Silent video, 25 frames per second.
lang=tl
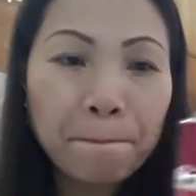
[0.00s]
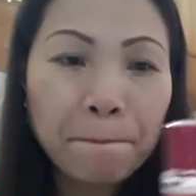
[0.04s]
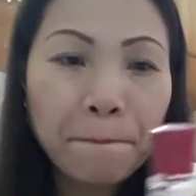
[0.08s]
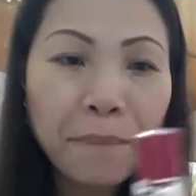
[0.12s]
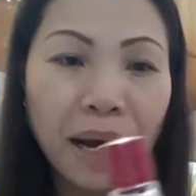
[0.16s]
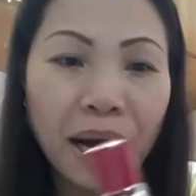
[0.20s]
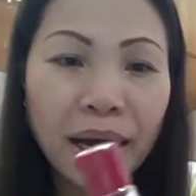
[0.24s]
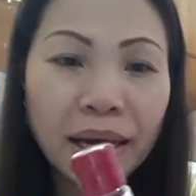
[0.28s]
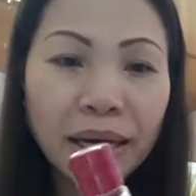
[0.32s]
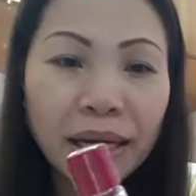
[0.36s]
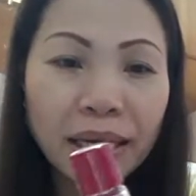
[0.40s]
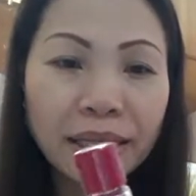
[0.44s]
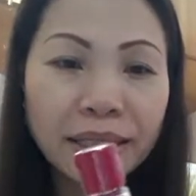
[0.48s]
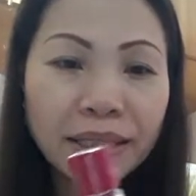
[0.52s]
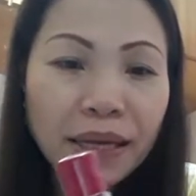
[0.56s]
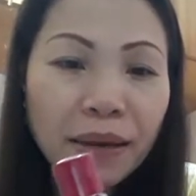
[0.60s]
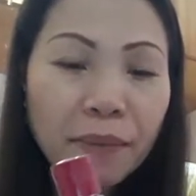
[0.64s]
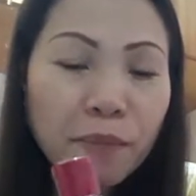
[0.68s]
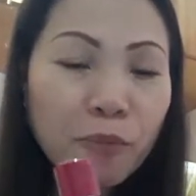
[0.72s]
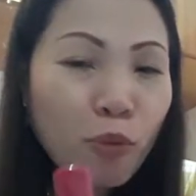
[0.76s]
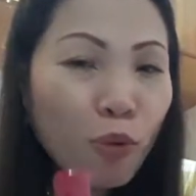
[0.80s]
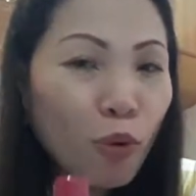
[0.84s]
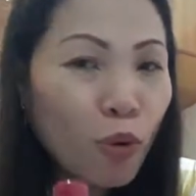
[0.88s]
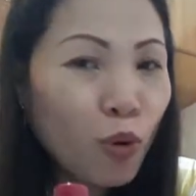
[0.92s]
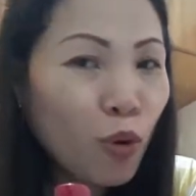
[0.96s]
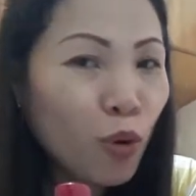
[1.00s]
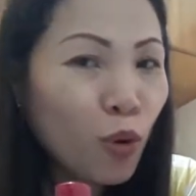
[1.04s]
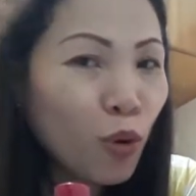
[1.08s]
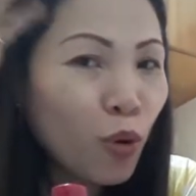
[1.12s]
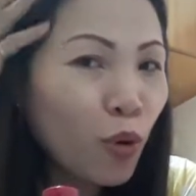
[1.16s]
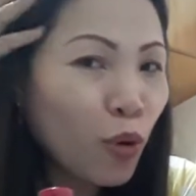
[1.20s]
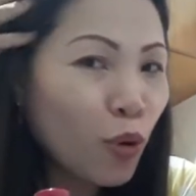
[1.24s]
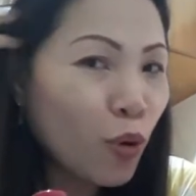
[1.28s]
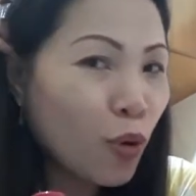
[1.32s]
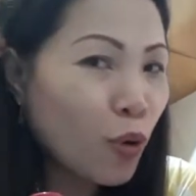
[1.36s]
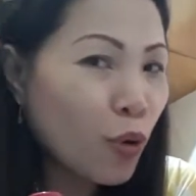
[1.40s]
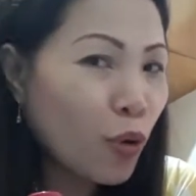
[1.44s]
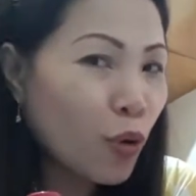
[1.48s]
para sa
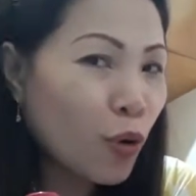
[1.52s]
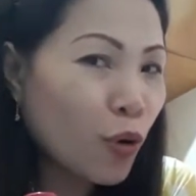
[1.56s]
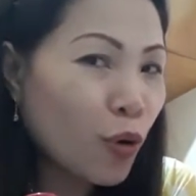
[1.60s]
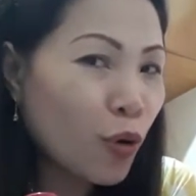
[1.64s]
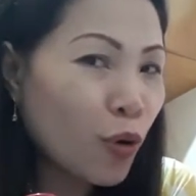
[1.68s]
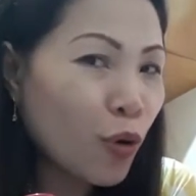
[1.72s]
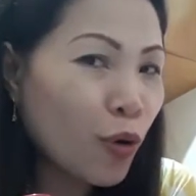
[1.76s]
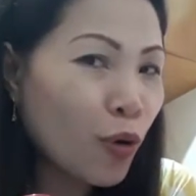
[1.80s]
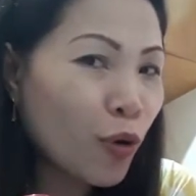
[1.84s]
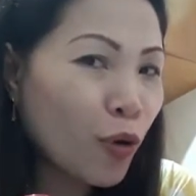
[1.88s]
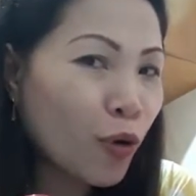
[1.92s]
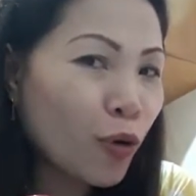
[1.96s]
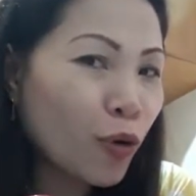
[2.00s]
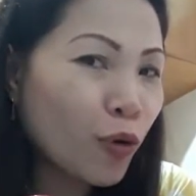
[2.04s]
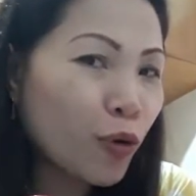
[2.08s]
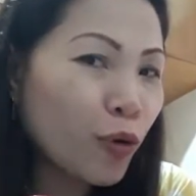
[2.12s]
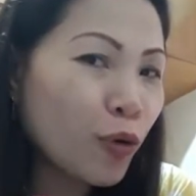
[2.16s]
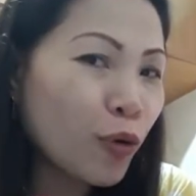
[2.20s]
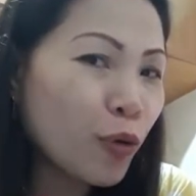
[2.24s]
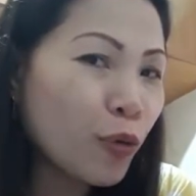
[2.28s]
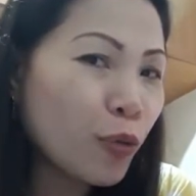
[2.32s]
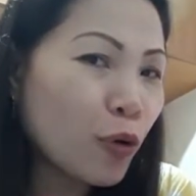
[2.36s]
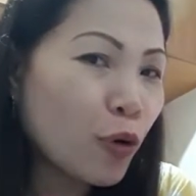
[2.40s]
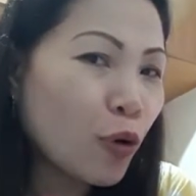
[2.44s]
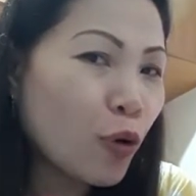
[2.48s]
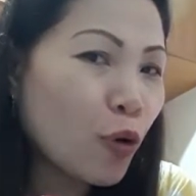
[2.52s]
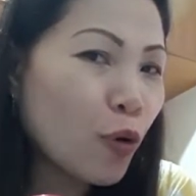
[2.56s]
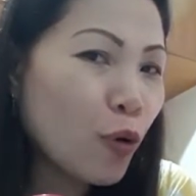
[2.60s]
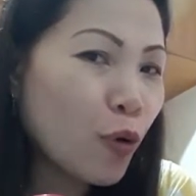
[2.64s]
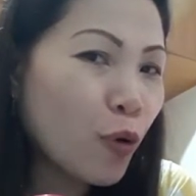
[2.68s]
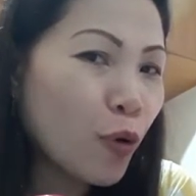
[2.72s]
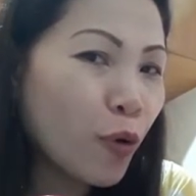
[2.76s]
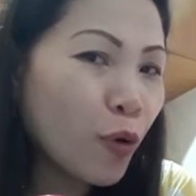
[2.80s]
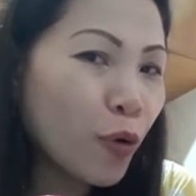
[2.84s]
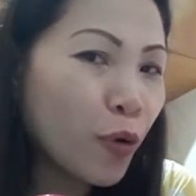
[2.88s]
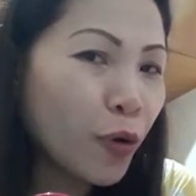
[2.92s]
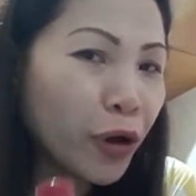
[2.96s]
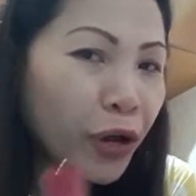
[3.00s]
buhok,
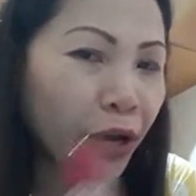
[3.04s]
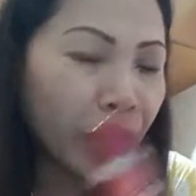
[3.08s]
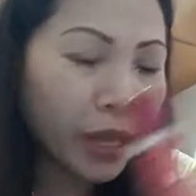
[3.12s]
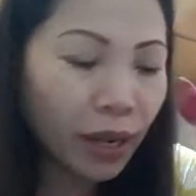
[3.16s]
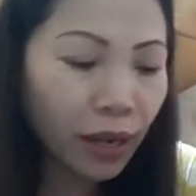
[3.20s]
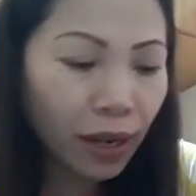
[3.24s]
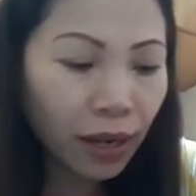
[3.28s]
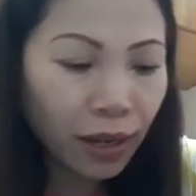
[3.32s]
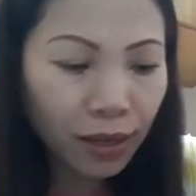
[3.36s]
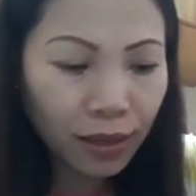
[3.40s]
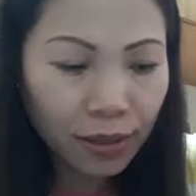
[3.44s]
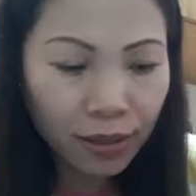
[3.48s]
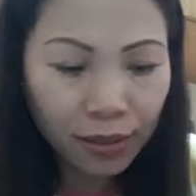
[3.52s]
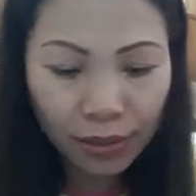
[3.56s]
oil,